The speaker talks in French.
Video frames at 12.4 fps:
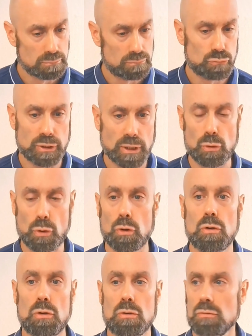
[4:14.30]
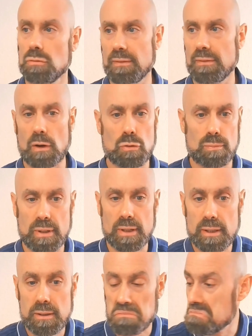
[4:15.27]
vous êtes heureux, vous avez
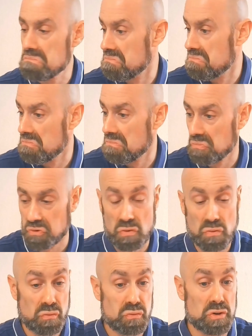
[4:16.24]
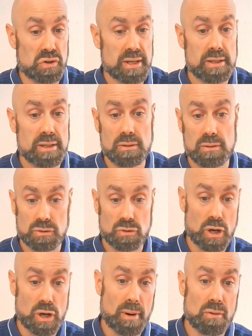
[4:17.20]
accompli ce que vous vouliez, ce
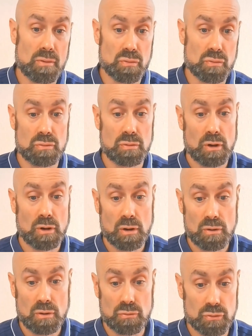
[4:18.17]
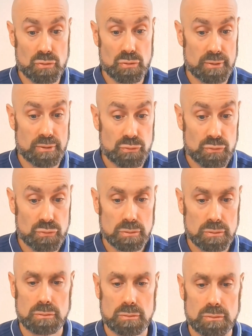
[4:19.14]
que les parents vous voulaient de vous,
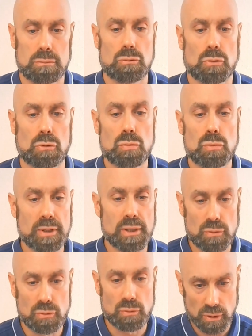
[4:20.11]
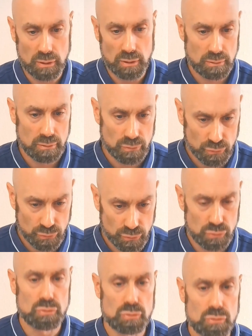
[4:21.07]
donc tout le monde est content,
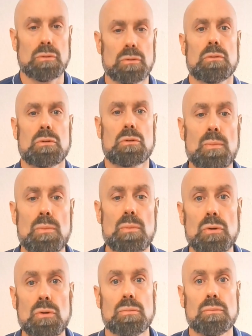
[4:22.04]
vous comme eux.